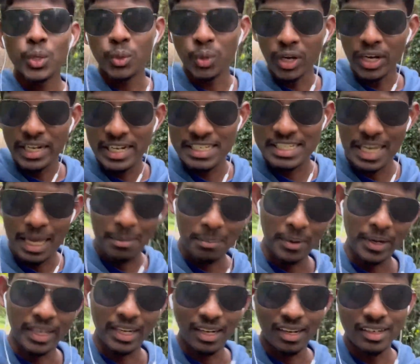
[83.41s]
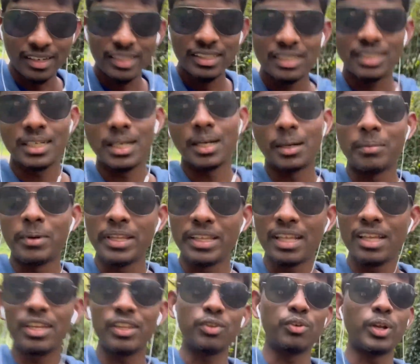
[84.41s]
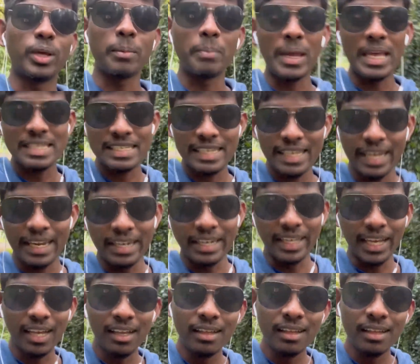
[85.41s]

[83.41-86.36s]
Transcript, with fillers: உங்ககிட்ட ஷேர் பண்ணிக்கலான்ட்டு அப்படி தான் இதோடைய பேசிக் ஐடியா